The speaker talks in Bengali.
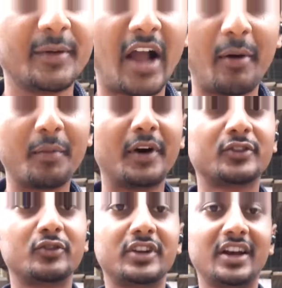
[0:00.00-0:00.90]
খাবার
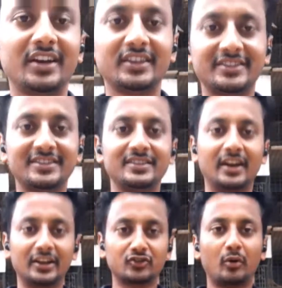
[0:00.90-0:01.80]
পাত্রটা
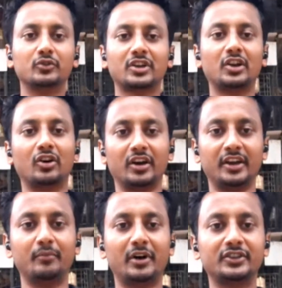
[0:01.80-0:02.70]
সমতল হয়
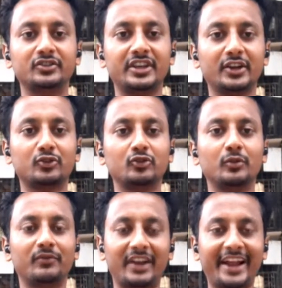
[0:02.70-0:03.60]
বা যদি একটু
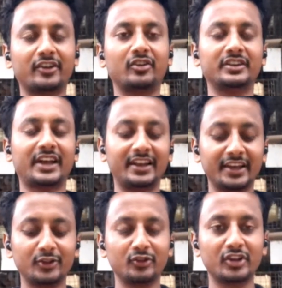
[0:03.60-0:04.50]
ফ্ল্যাট হয় তাহলে
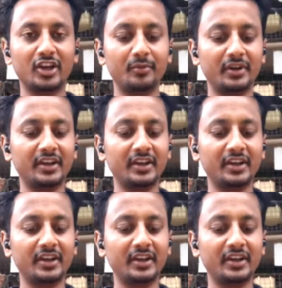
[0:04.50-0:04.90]
কিন্তু কি হবে